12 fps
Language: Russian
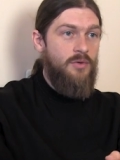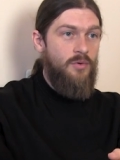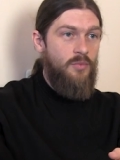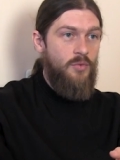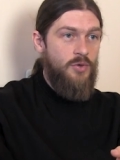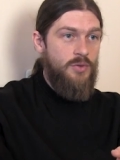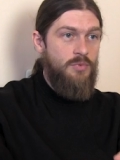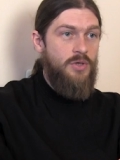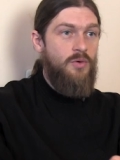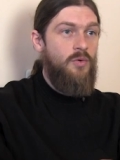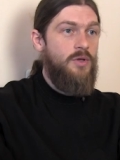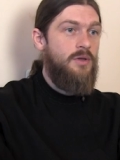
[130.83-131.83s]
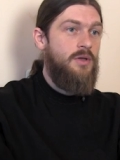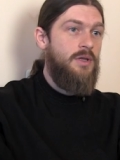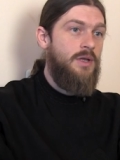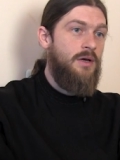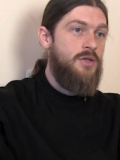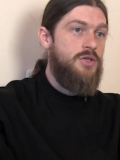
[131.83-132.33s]
но, ну, может быть, ходят не
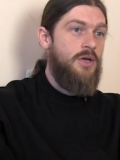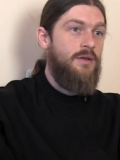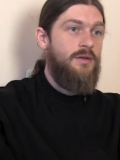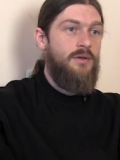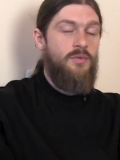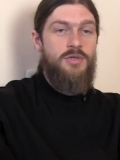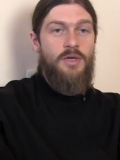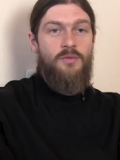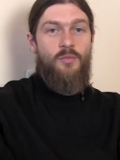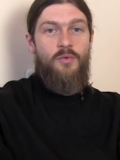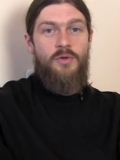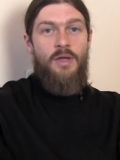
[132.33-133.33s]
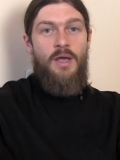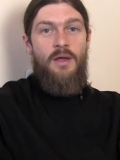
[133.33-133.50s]
так часто. Вот сейчас будет